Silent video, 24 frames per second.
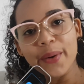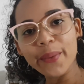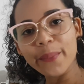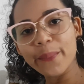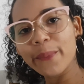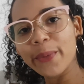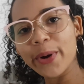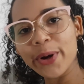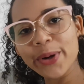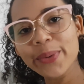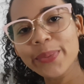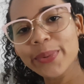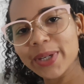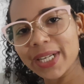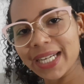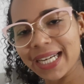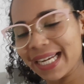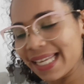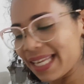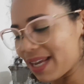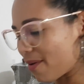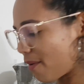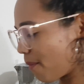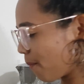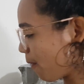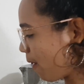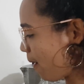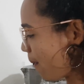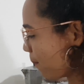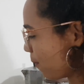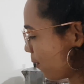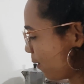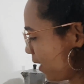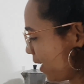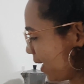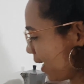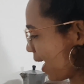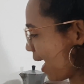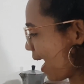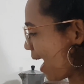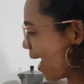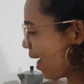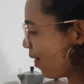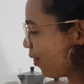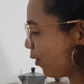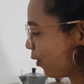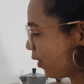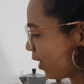Bueno, por acá ya vamos a poner
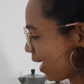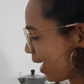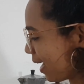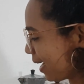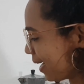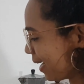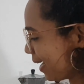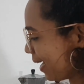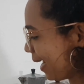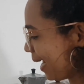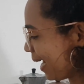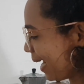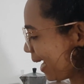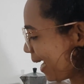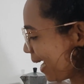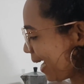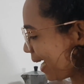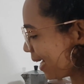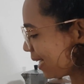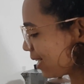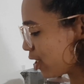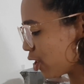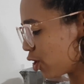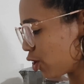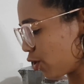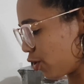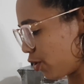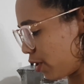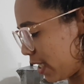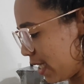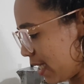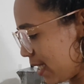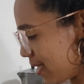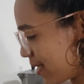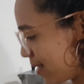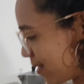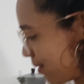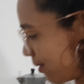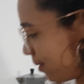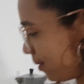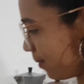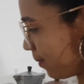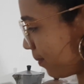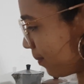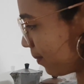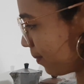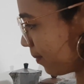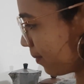a dorar el chorizo.
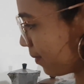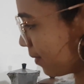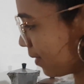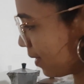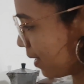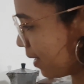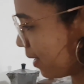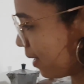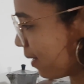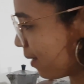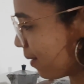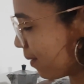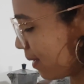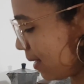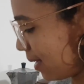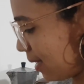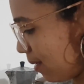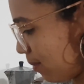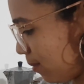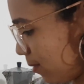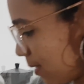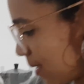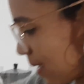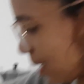Lo estamos